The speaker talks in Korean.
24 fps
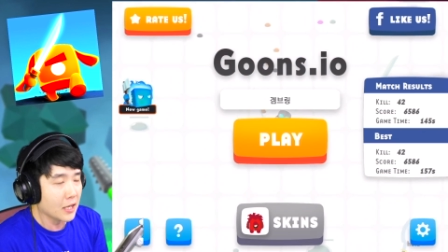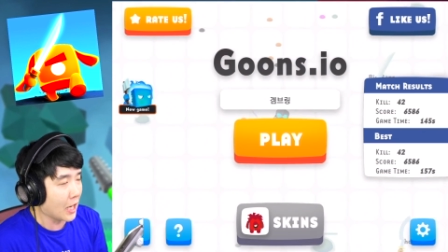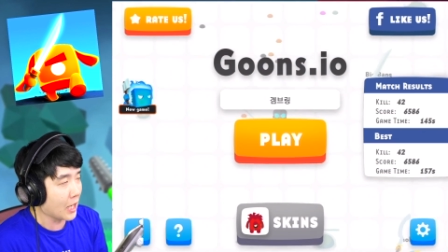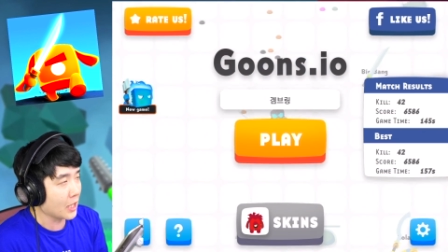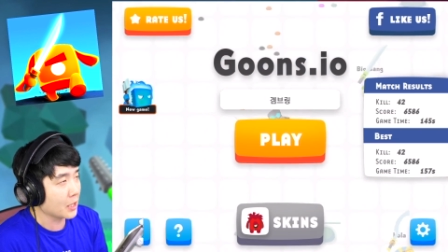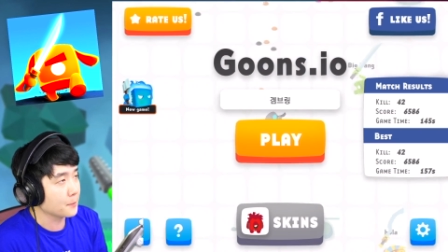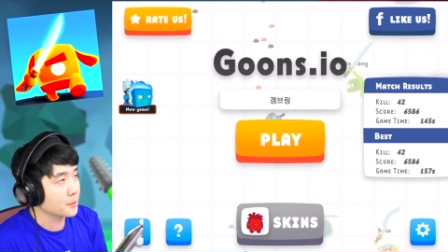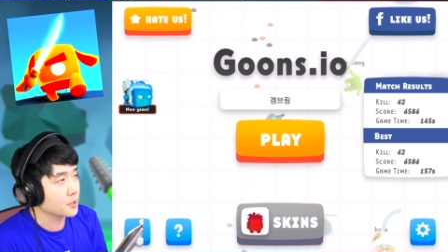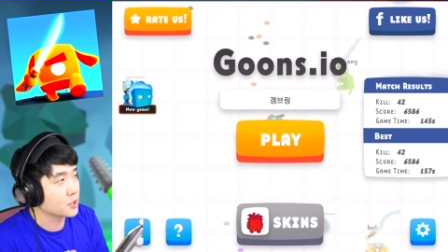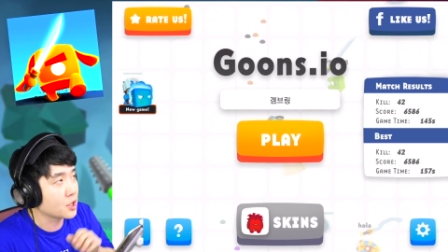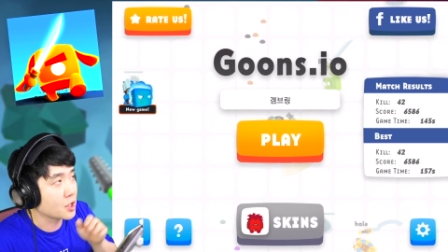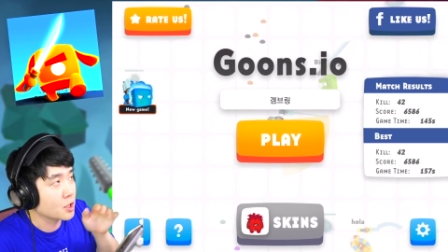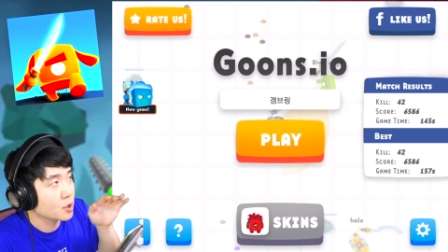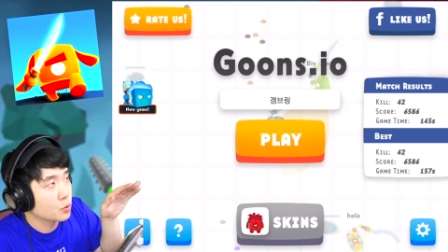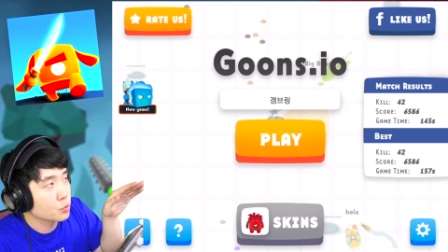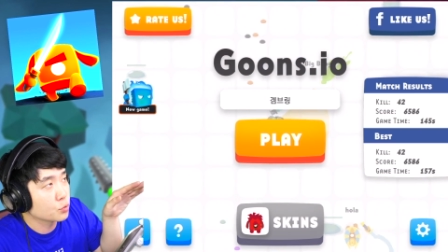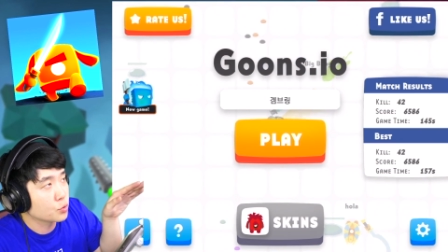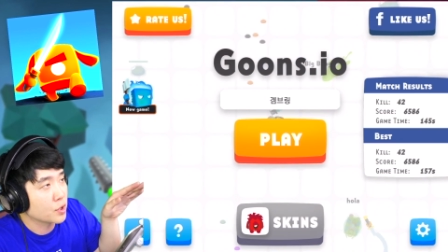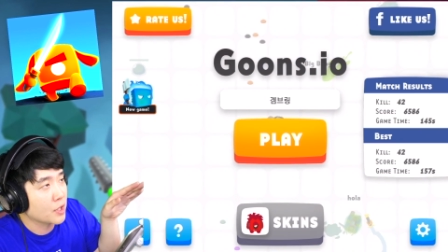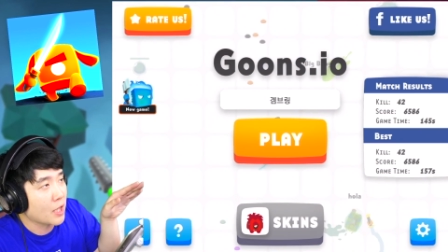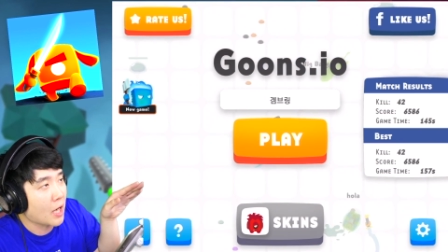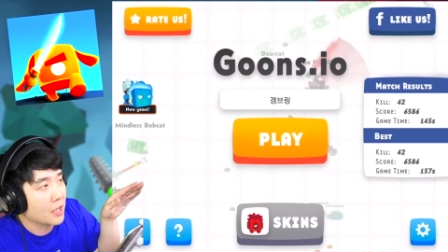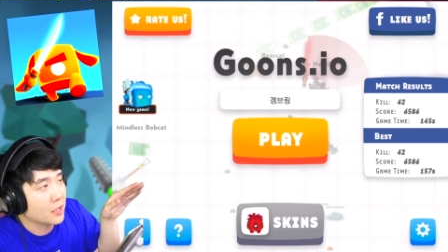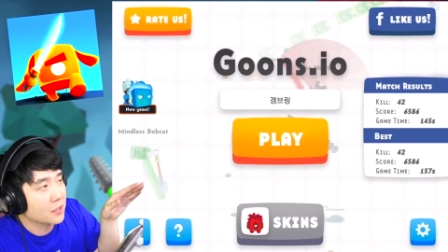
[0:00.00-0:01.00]
아니면
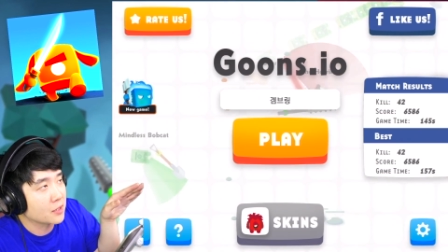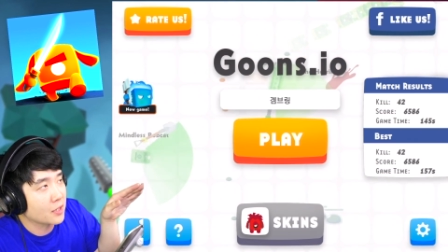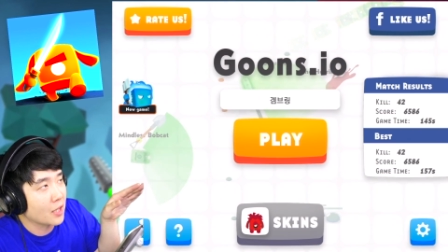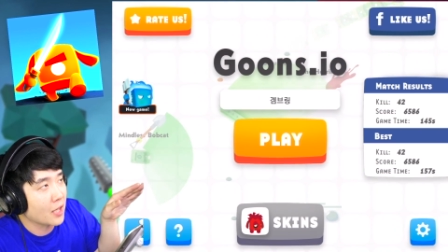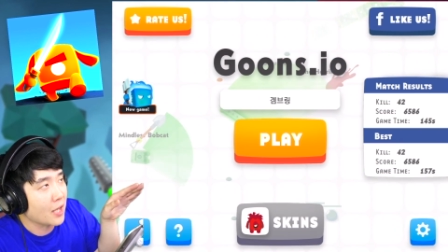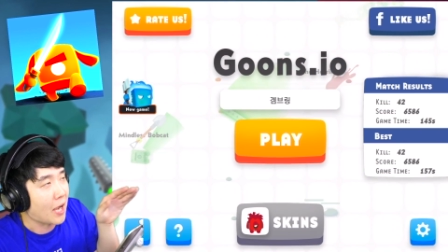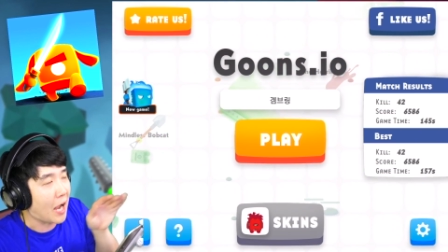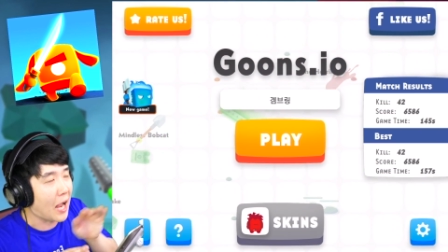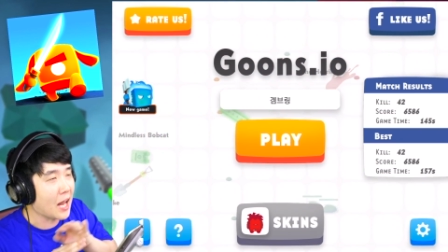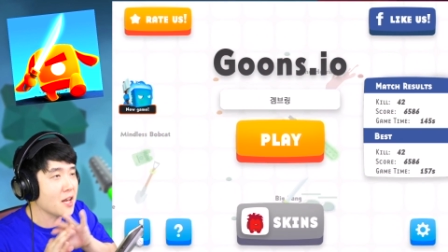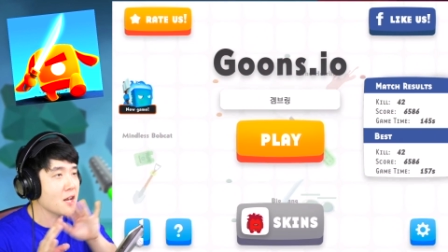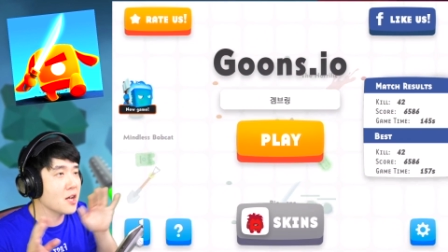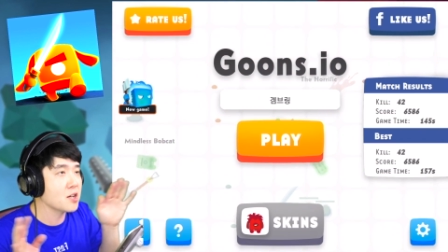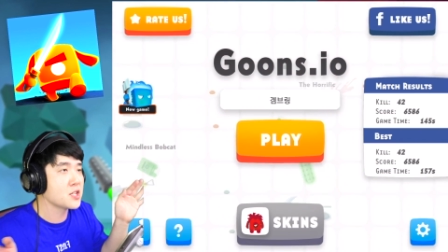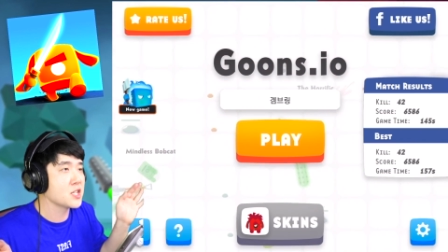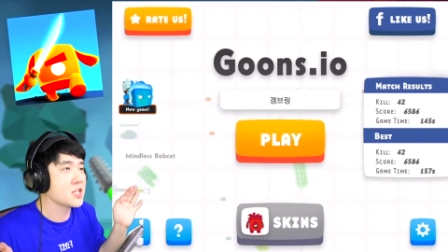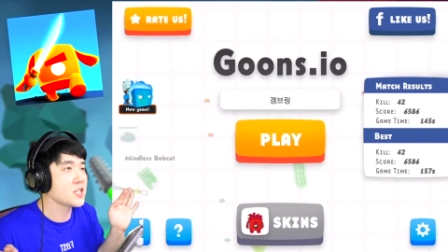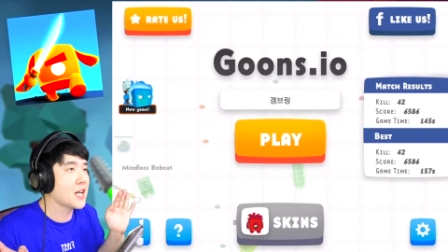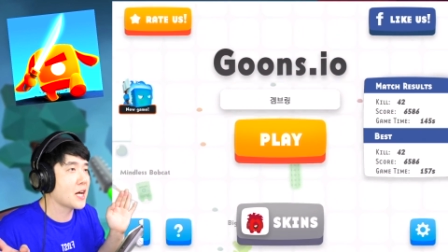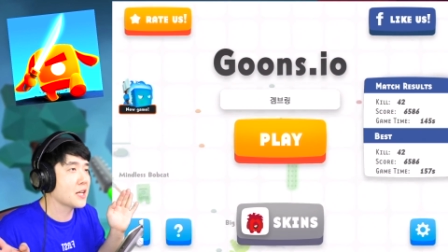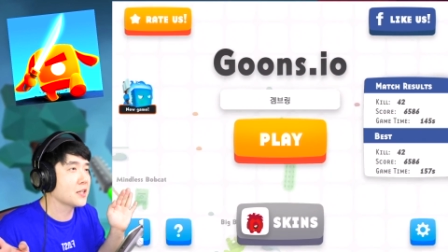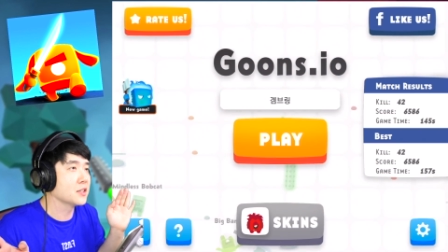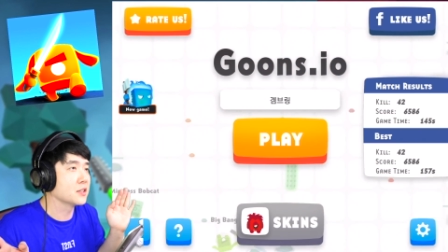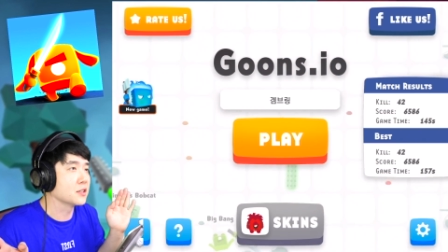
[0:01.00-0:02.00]
친구들이 하는데
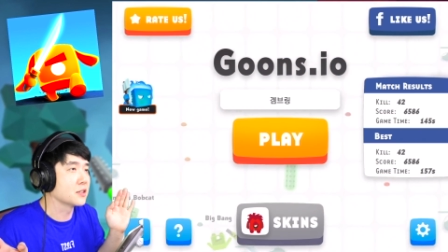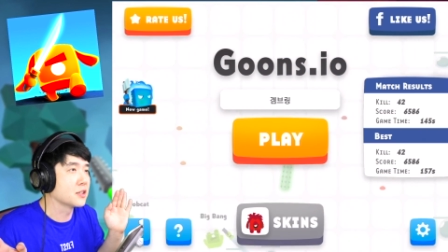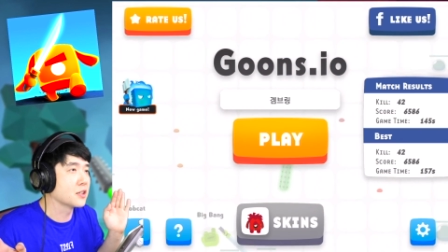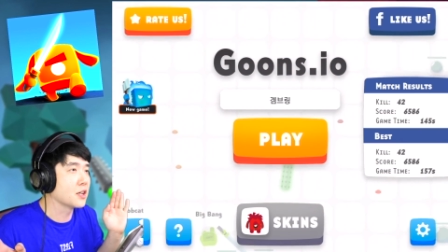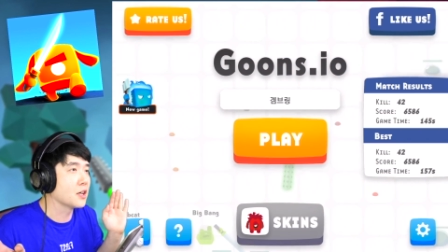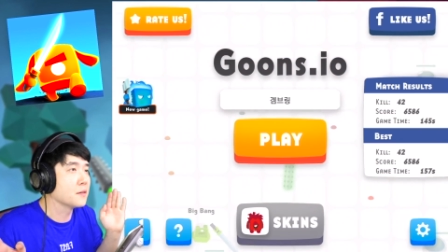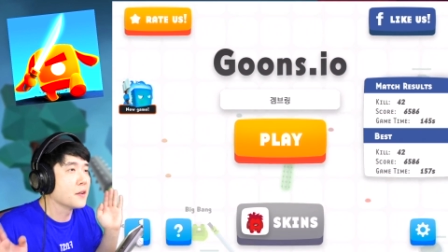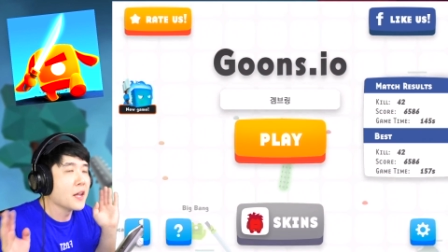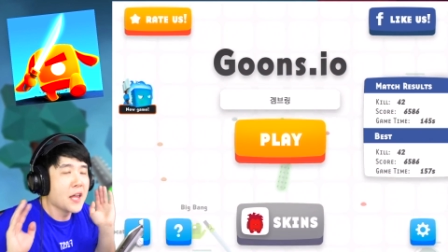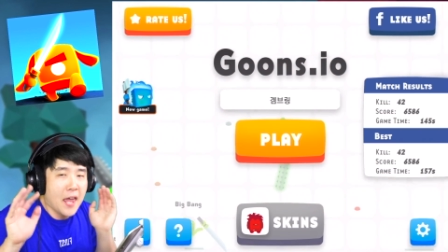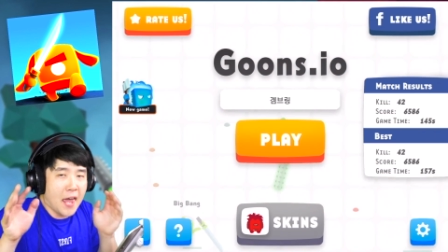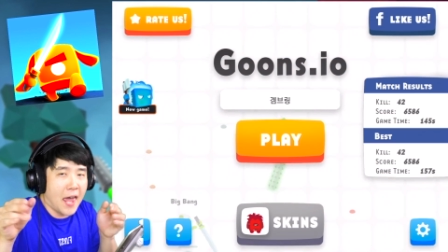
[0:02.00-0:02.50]
알려지지 않은 그런